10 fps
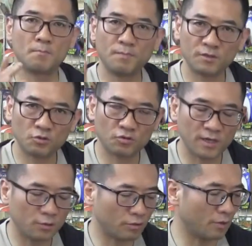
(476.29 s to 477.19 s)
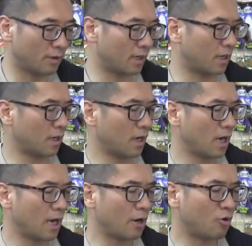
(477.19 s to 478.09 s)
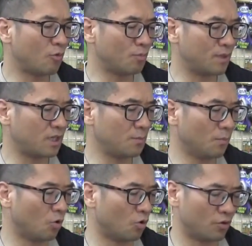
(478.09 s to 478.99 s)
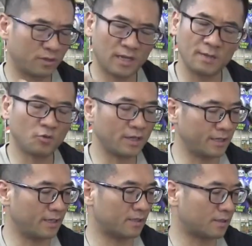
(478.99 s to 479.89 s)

別のサイトでは箱も備品も何もない